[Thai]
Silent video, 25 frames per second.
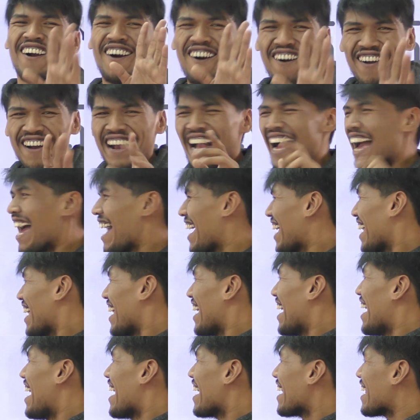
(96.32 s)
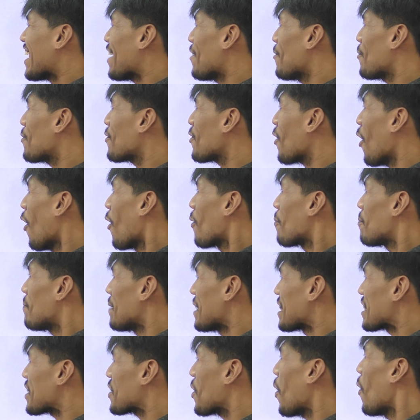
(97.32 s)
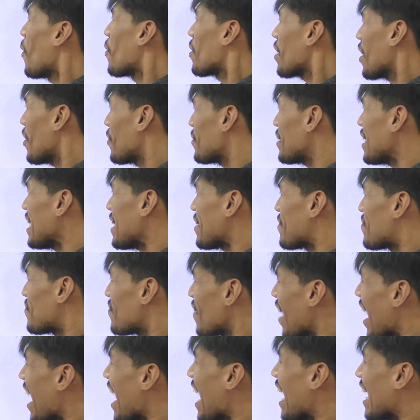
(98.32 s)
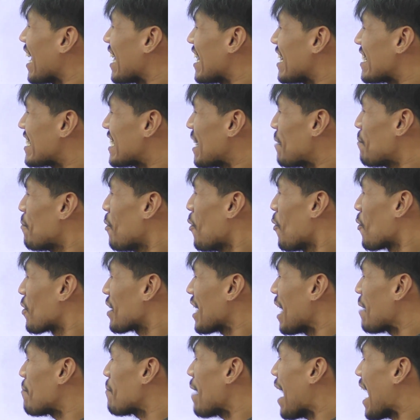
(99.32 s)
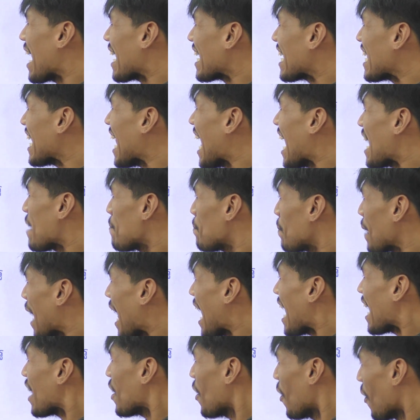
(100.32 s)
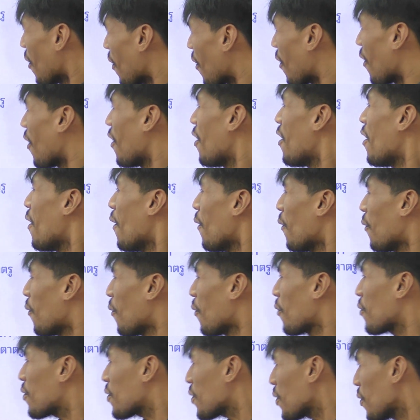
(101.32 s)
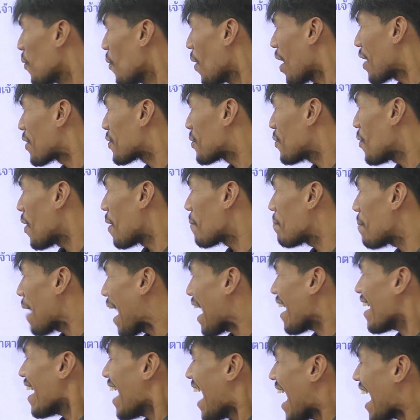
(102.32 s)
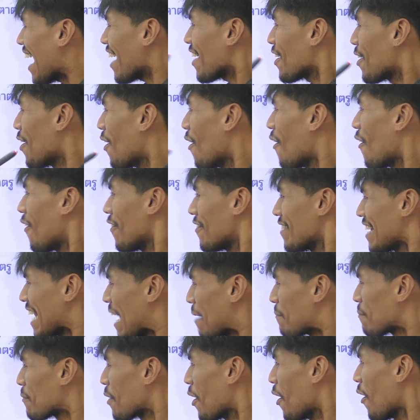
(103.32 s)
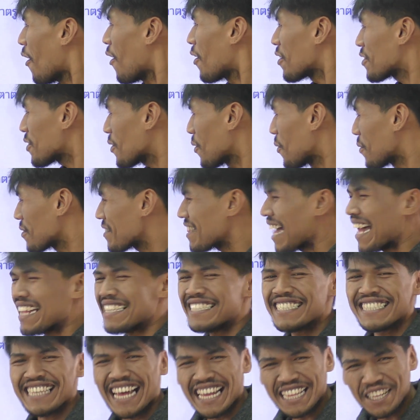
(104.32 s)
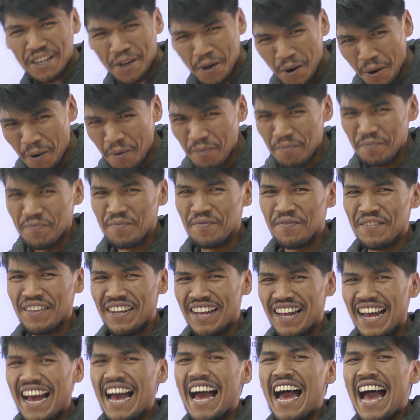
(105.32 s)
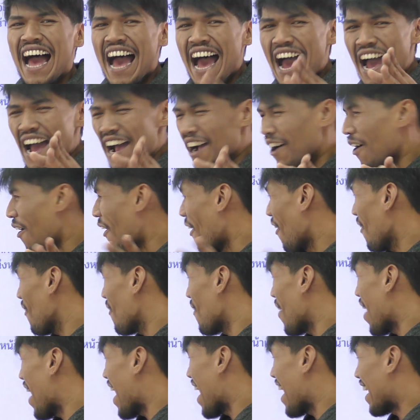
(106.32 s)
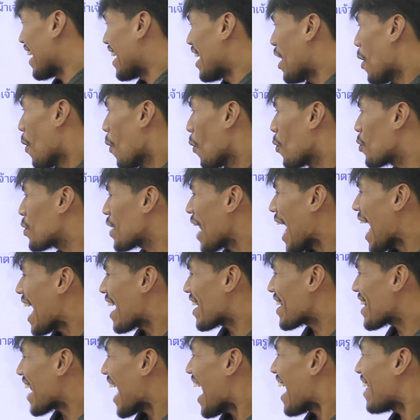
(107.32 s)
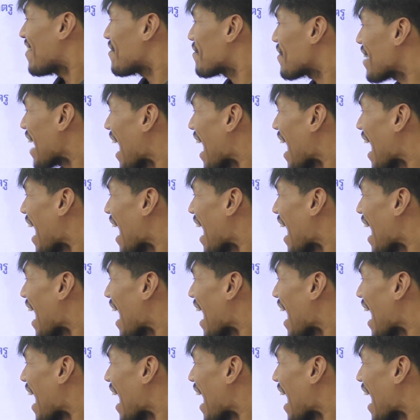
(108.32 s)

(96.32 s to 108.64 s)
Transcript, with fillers: ขอไข่คิ้วกงเหมือนกงเขาดีดฝ้ายจมูกละไม้คล้ายพระขอหูกลวงดวงพักหักงอลำคอโตตันสั้นกลมคอควายอุราราน